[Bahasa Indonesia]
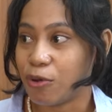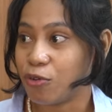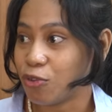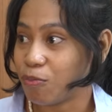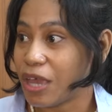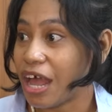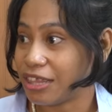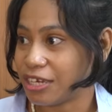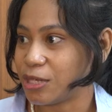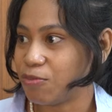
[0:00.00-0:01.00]
menutupi
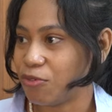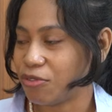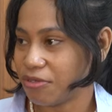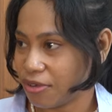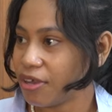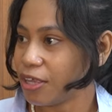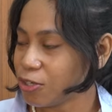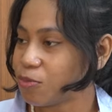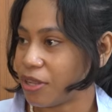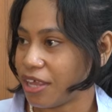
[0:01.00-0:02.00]
hal tersebut
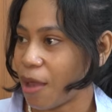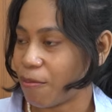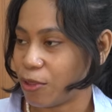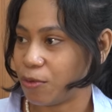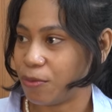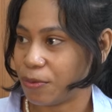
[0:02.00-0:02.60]
itu seperti apa tuh?